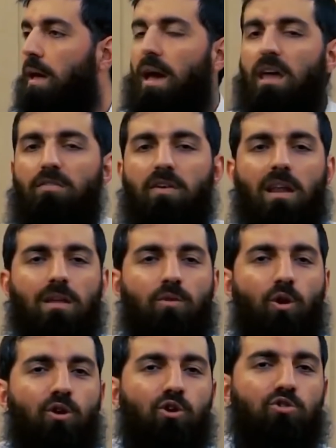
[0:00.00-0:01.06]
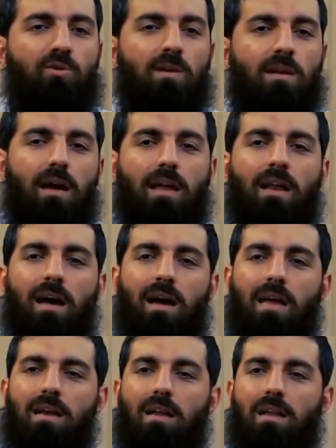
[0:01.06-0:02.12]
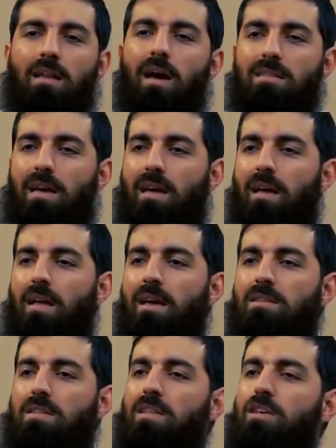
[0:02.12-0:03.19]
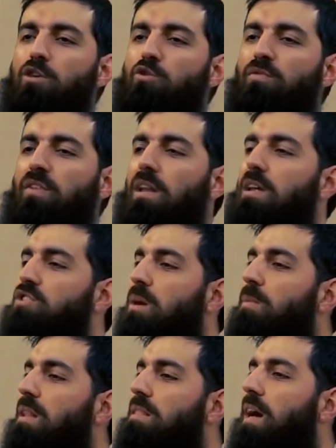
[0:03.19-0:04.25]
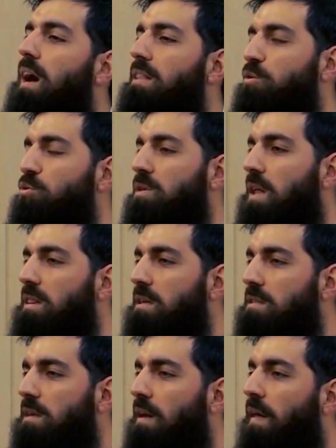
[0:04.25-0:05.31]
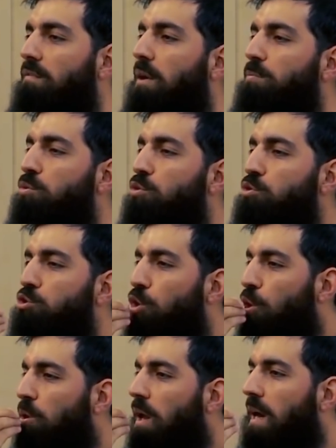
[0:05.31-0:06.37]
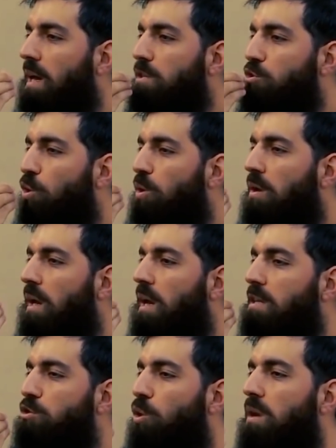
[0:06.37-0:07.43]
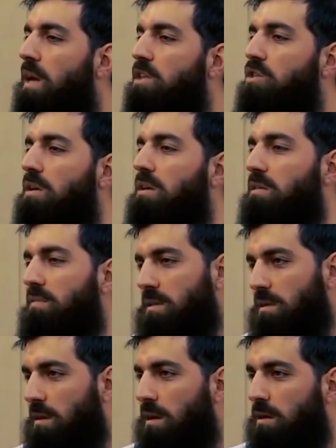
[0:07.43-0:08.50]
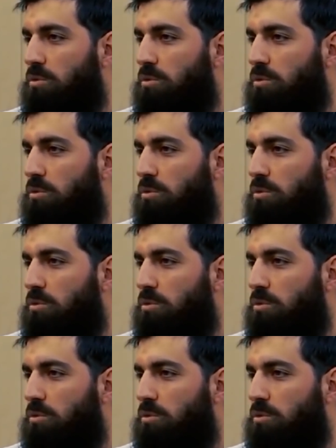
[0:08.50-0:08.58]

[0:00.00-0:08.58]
Ey falan ölüyorsun la ilahe illallah de. Dedi ki şu falan Cemal ne kadar güzeldir ve bunu söyleye söyleye söyleye canını verdi